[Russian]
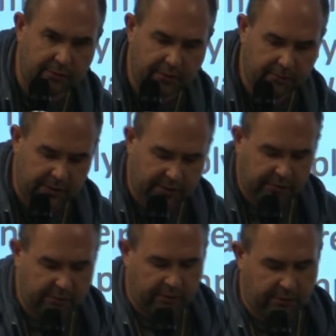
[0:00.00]

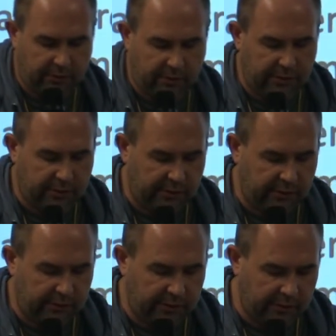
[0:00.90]
взаимодействия, то это,
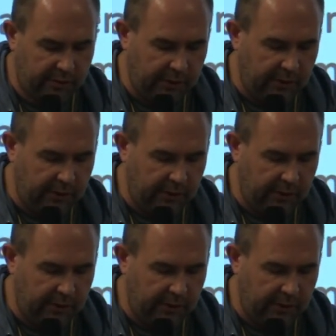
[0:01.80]
соответственно,